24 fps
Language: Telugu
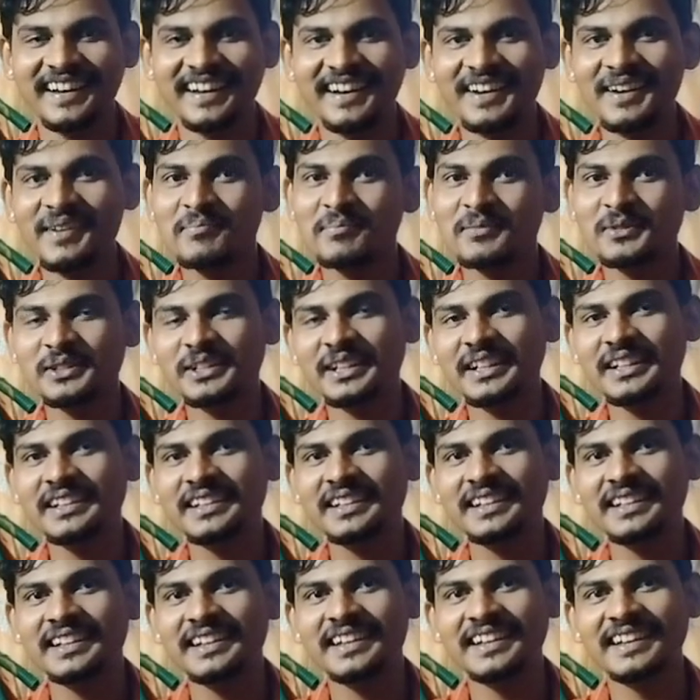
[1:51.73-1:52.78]
ముందే
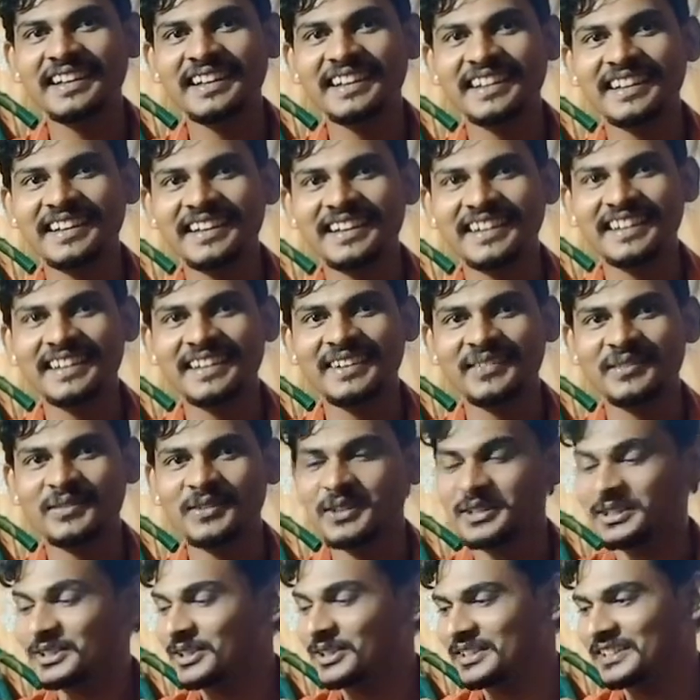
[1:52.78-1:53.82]

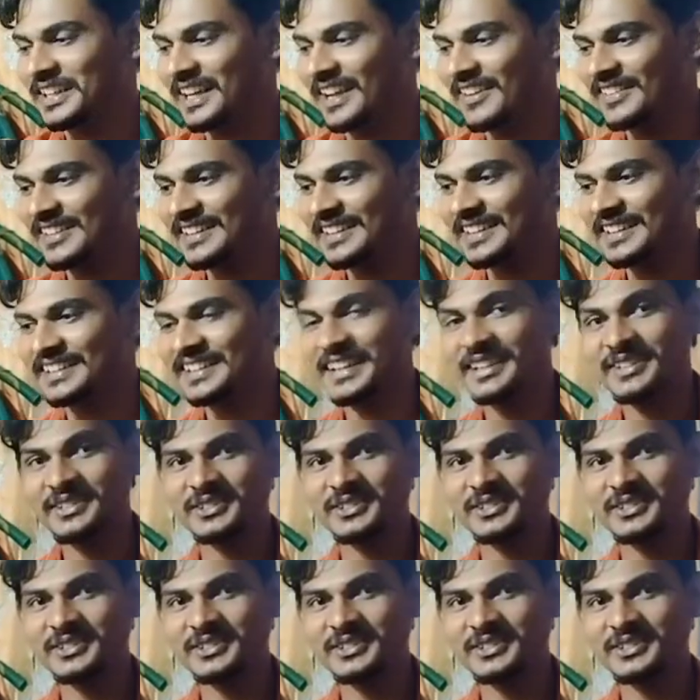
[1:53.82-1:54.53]
మొత్తం తేవాలి కదా